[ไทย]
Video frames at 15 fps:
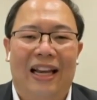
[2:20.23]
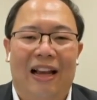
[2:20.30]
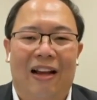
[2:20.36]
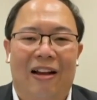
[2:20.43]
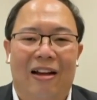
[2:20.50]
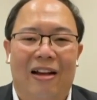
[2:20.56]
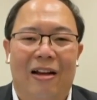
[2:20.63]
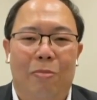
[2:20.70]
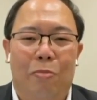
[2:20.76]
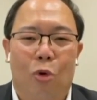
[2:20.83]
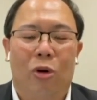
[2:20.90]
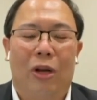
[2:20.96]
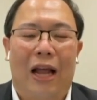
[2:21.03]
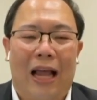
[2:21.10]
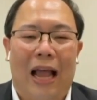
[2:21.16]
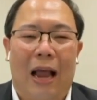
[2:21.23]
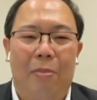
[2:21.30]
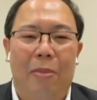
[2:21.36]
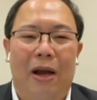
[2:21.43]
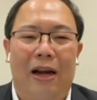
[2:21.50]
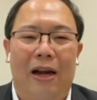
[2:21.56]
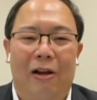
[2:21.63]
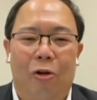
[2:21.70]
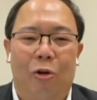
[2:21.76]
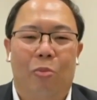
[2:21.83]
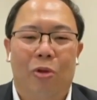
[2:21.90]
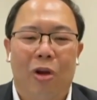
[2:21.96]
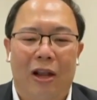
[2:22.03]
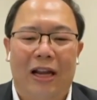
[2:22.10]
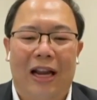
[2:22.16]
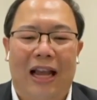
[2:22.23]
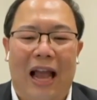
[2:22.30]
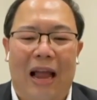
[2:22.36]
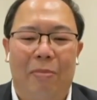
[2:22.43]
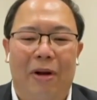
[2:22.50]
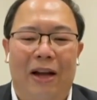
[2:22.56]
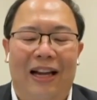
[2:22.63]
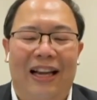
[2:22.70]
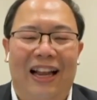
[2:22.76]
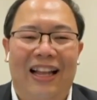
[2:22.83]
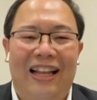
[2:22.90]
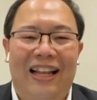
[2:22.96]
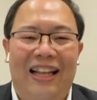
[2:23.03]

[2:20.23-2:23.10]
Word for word: นะก็คือมุ้งทางการเมืองหรือกลุ่มย่อยทางการเมืองเนี่ย